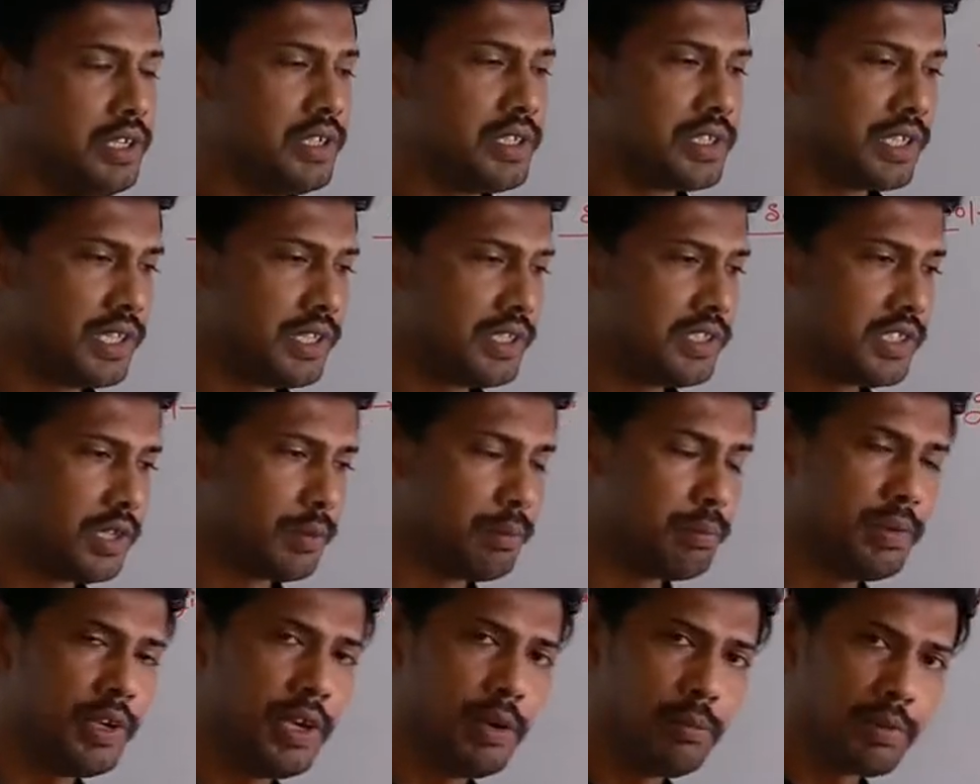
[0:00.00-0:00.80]
सर
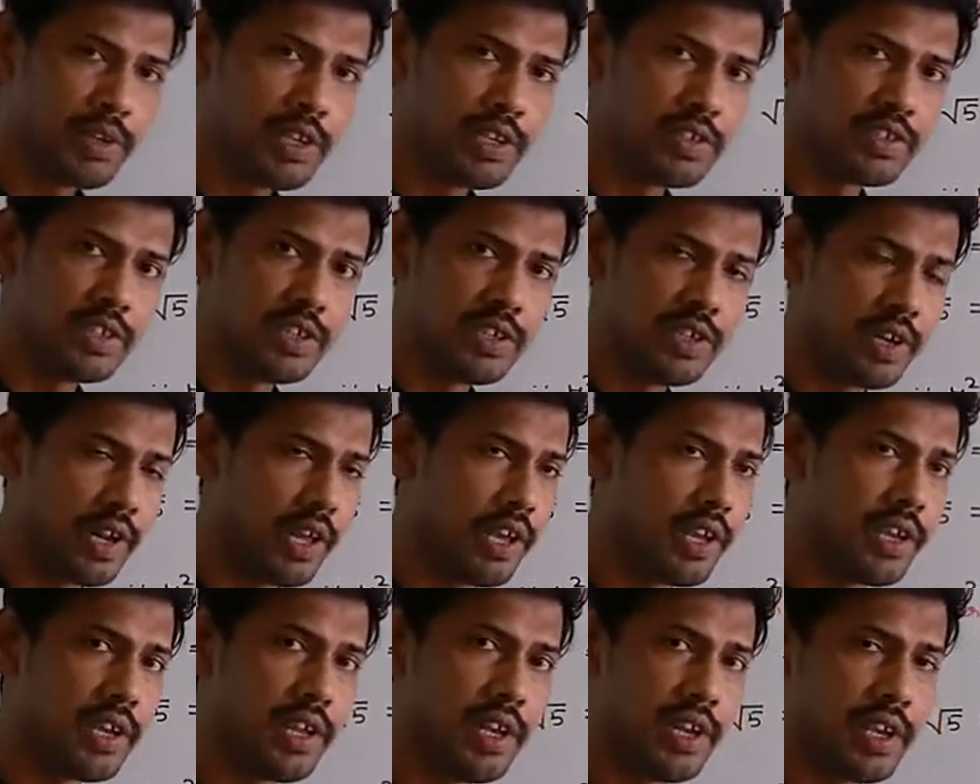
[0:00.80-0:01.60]
जब भी हम किसी
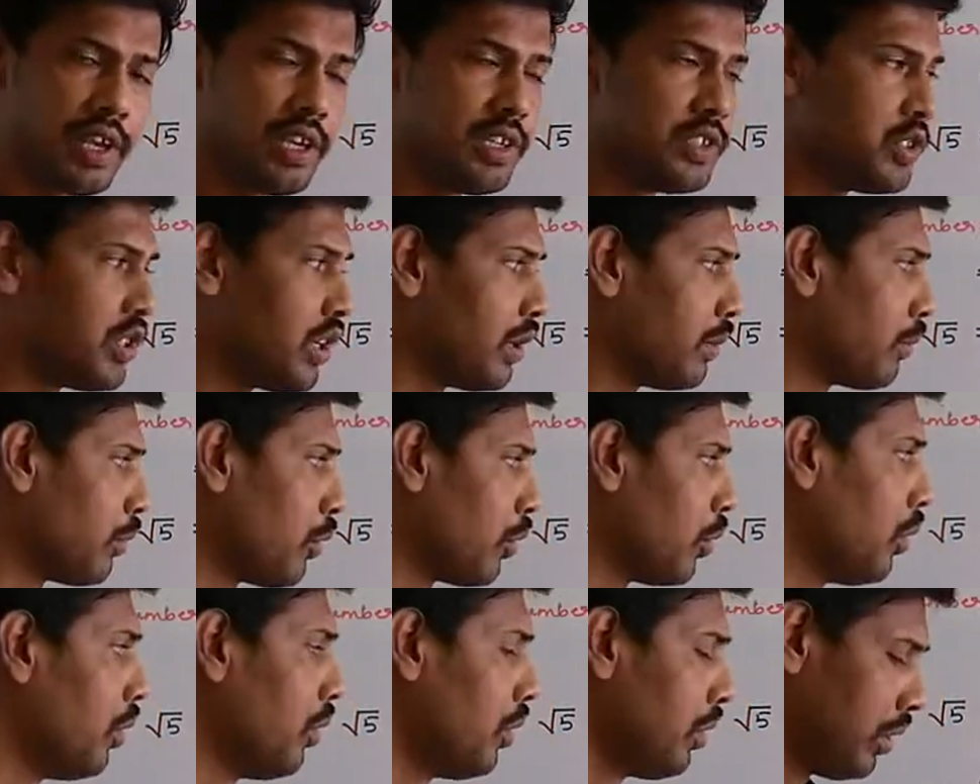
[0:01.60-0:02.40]
ट्राइंगल के शेप
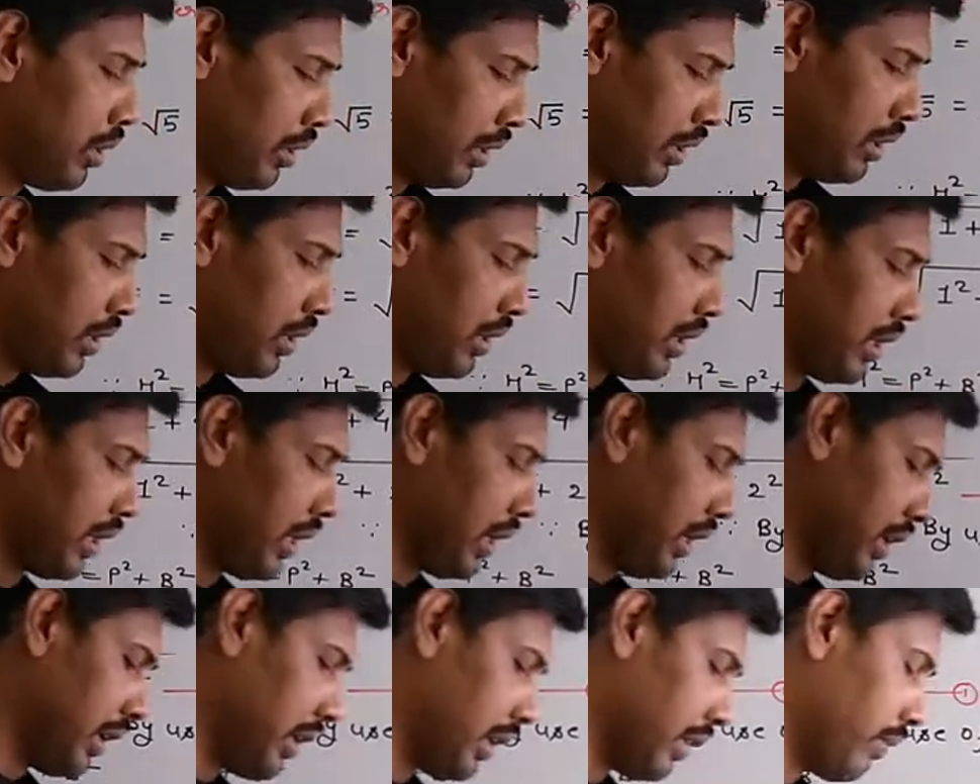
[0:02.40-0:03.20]
को ठीक है
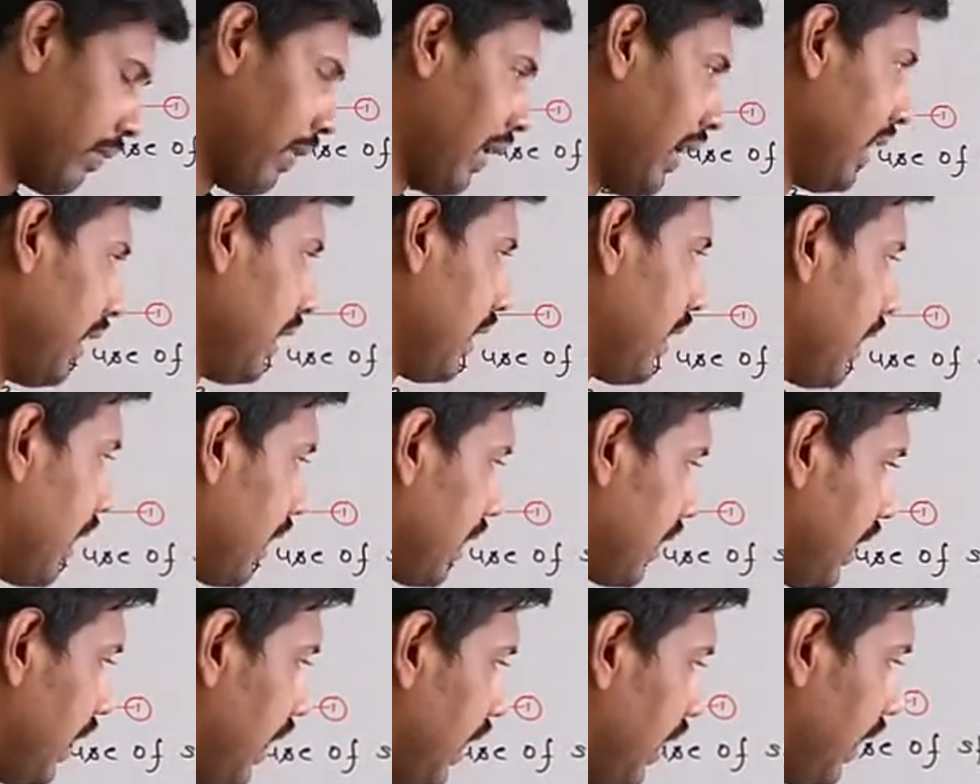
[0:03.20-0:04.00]
डिफाइंड
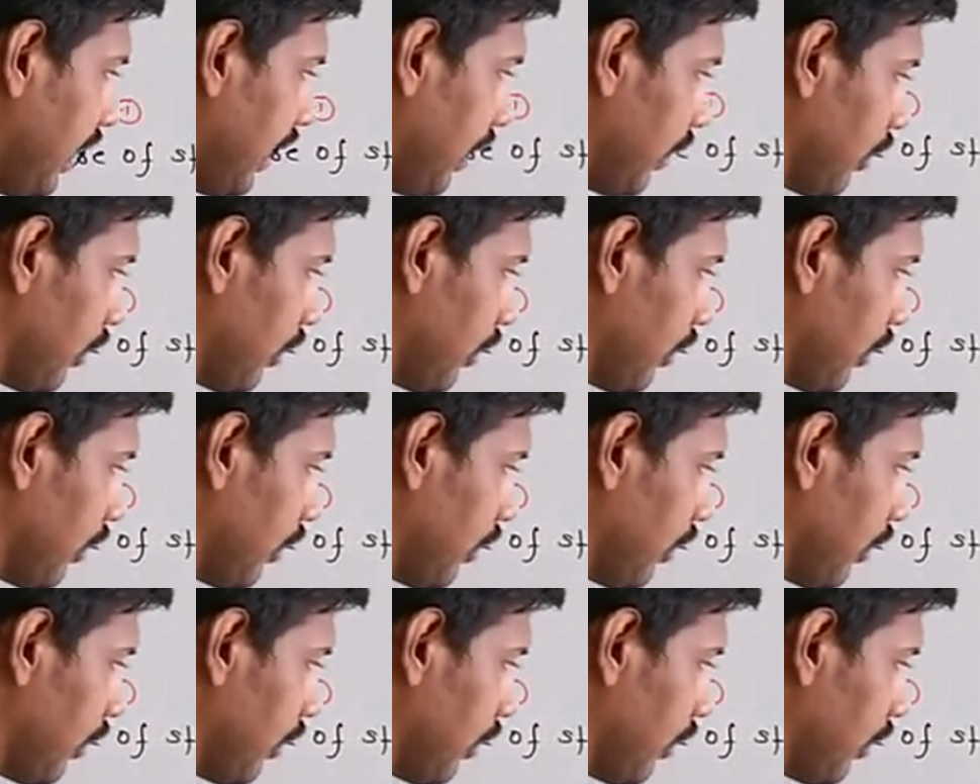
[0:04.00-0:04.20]
करते हैं